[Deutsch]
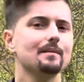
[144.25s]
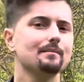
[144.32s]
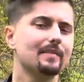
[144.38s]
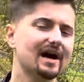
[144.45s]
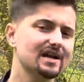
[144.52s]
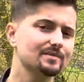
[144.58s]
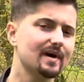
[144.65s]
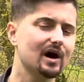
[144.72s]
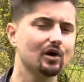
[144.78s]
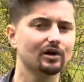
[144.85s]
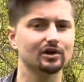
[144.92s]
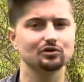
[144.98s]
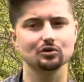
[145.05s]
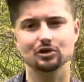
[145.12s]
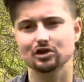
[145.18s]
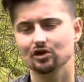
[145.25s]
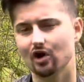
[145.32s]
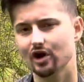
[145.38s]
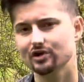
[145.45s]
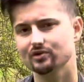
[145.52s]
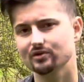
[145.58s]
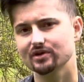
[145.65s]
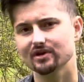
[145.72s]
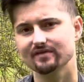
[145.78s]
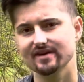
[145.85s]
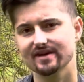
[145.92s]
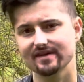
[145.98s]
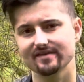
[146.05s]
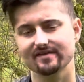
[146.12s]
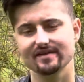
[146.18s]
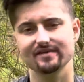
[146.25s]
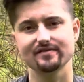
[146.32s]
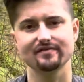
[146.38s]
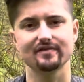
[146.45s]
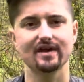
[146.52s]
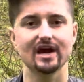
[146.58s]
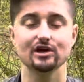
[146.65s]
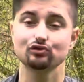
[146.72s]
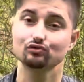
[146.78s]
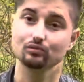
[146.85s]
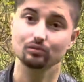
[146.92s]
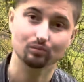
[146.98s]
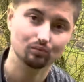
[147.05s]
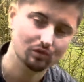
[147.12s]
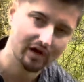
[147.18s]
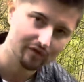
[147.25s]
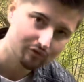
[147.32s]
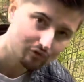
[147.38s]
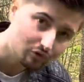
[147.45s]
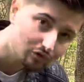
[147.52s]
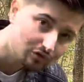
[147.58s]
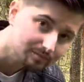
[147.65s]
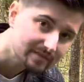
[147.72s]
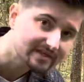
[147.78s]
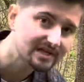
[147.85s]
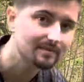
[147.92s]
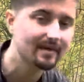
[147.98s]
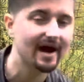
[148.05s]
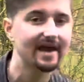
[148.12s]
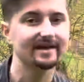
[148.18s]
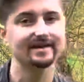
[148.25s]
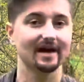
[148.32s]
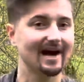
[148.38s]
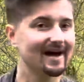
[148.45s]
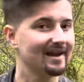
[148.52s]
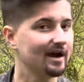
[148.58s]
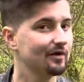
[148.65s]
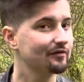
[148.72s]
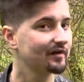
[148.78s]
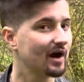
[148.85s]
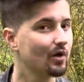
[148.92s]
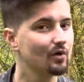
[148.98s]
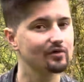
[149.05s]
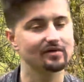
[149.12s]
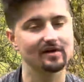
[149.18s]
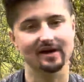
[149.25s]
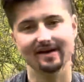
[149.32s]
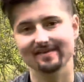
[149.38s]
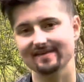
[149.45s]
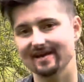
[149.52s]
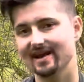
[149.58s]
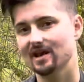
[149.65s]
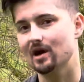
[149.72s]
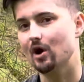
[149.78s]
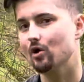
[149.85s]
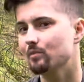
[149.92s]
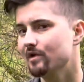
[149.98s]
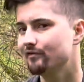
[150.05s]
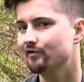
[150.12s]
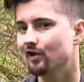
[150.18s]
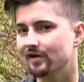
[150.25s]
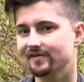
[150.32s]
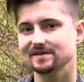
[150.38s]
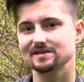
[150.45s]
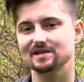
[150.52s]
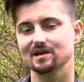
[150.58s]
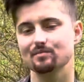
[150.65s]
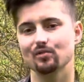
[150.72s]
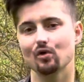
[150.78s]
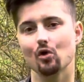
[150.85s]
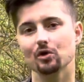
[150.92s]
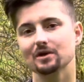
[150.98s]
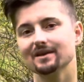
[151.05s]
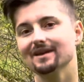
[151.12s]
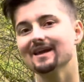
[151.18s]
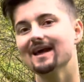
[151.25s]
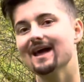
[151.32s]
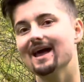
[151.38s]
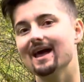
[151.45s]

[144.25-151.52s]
Manchmal auch natürlich Leute unterwegs, die es vielleicht ganz gut mit dir meinen. Gerade als Frau ist da ganz gerne auch mal Vorsicht geboten.